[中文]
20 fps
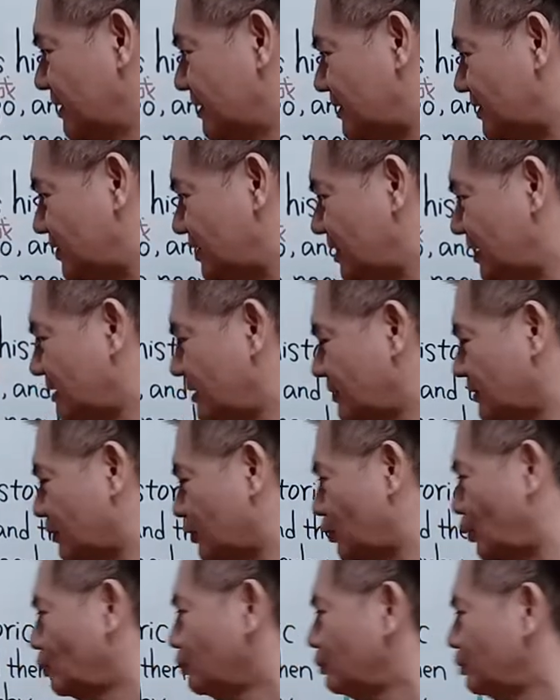直接到了
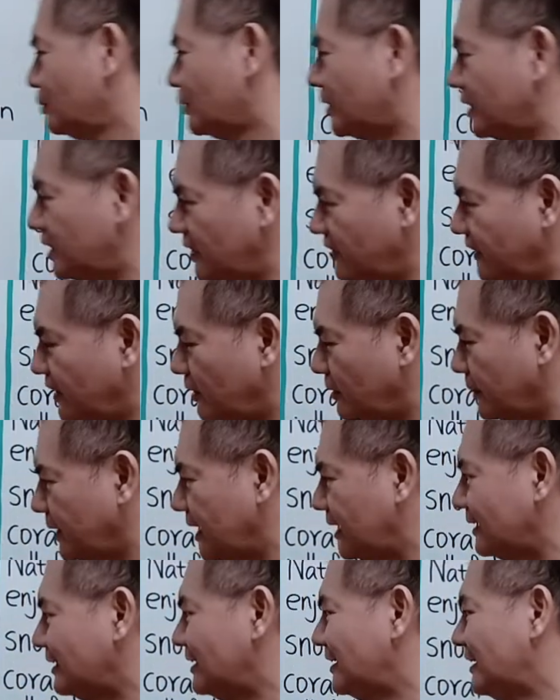东部的地方，我们
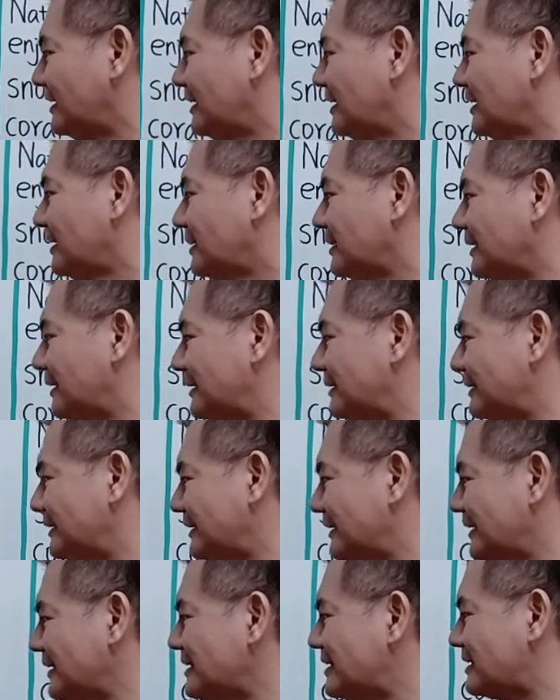看，in
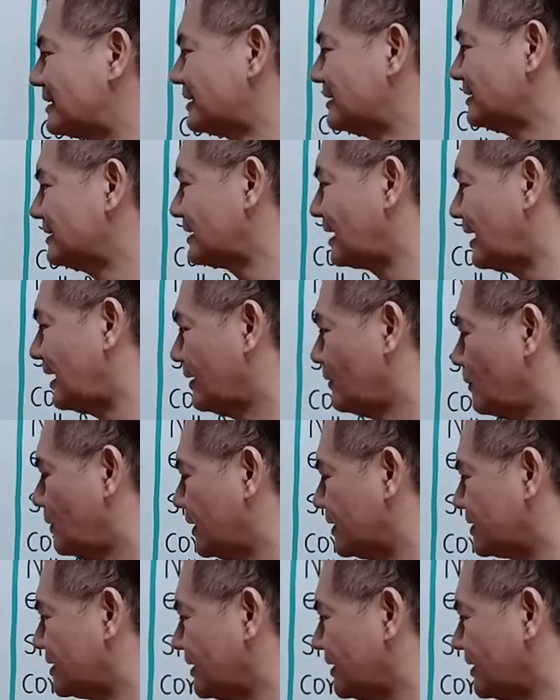eastern Taiwan，